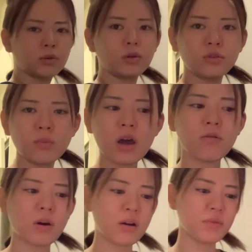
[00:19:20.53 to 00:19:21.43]
この前
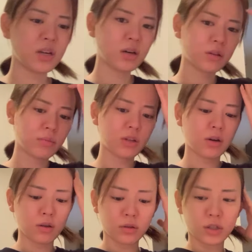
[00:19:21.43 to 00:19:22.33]
はみかん食べた
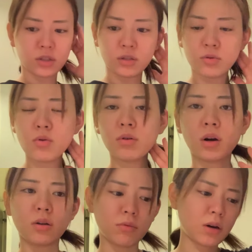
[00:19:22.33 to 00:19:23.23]
かったし今
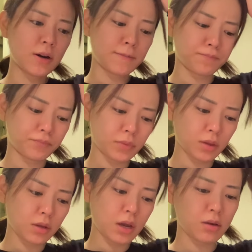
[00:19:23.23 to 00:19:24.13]
回は
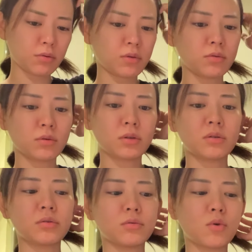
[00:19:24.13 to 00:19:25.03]
何を作るか
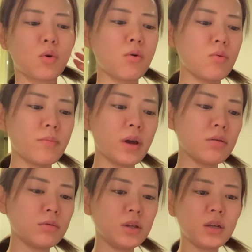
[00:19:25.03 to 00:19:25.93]
というとこ
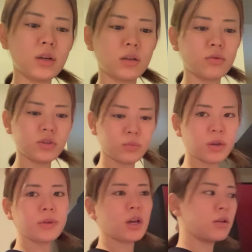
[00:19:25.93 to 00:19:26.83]
ンマヨおにぎりがどうしても
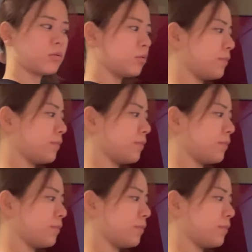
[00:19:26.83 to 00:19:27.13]
食べたいの